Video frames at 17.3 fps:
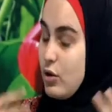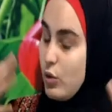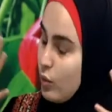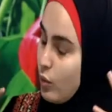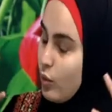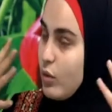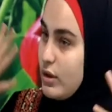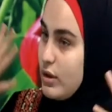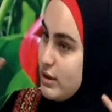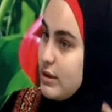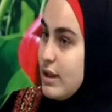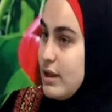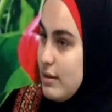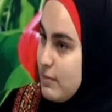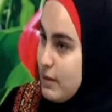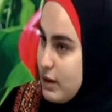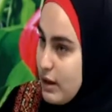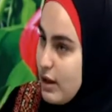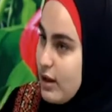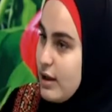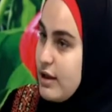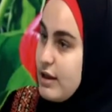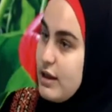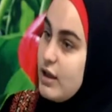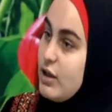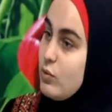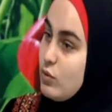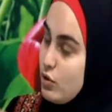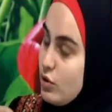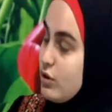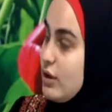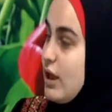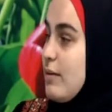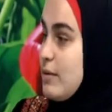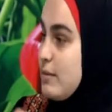عقول الطلبة القارئين
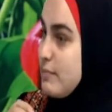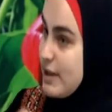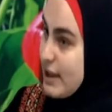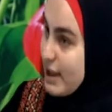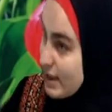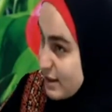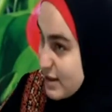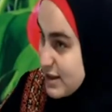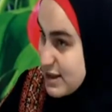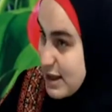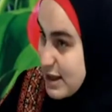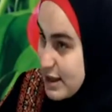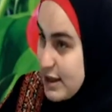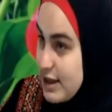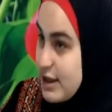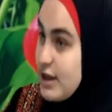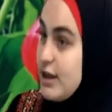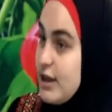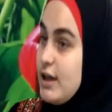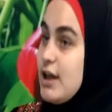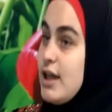ونحطها بالمكان الصحيح